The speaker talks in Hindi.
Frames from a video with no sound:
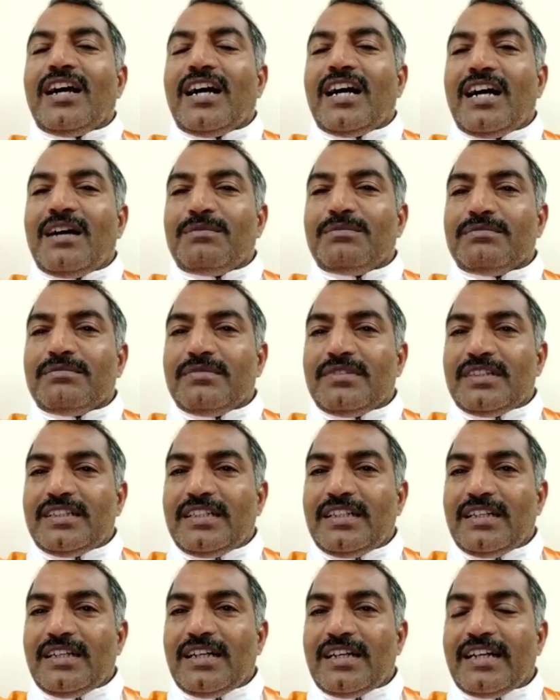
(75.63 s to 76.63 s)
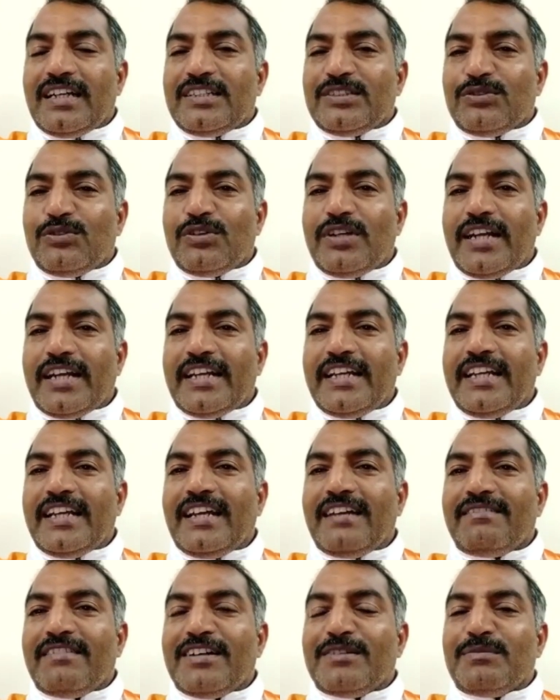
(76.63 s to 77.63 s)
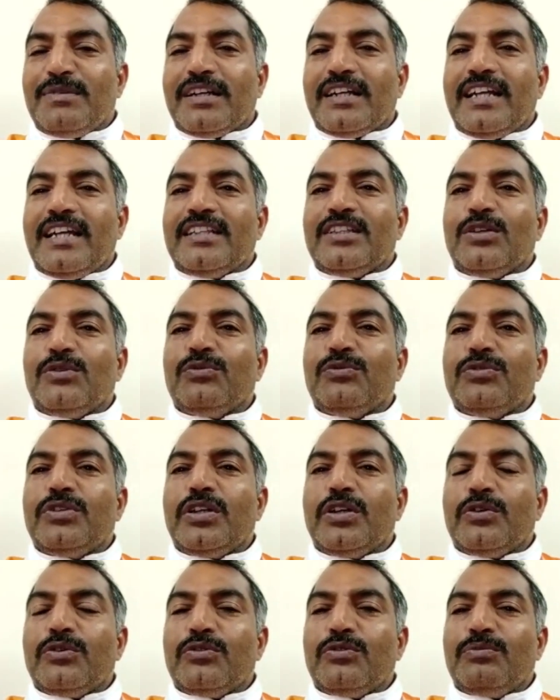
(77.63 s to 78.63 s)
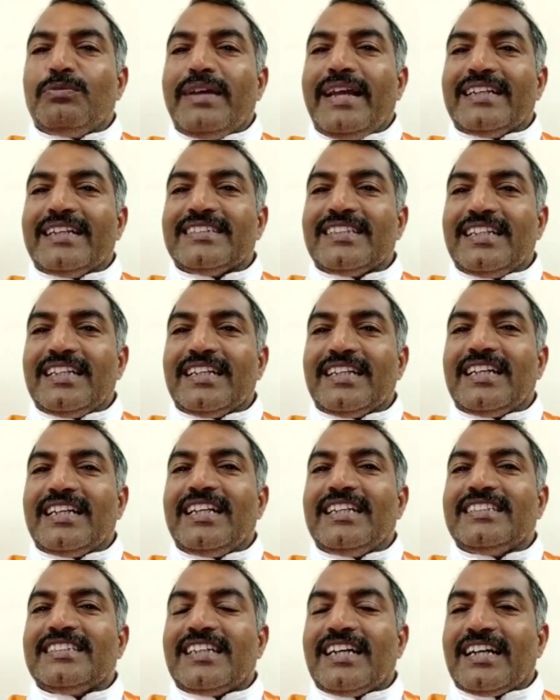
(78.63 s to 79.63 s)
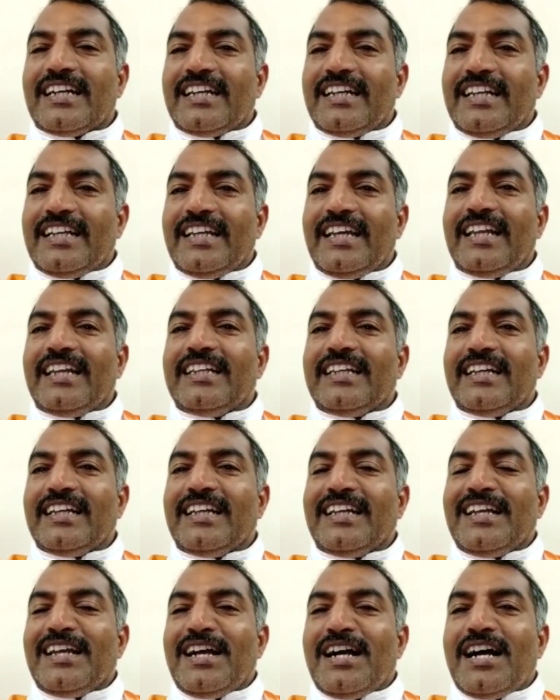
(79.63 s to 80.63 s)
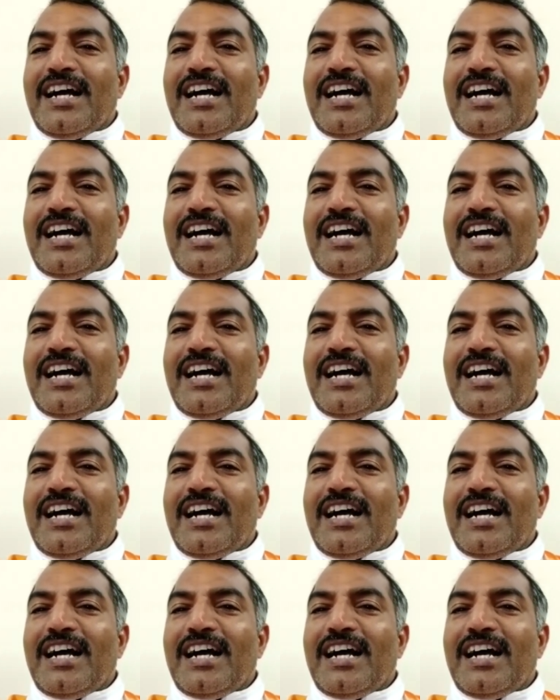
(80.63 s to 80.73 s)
हम अगर इसको टेक्निकल वर्ड में कहें तो वीओ टू मैक्स इंक्रीज करने के लिए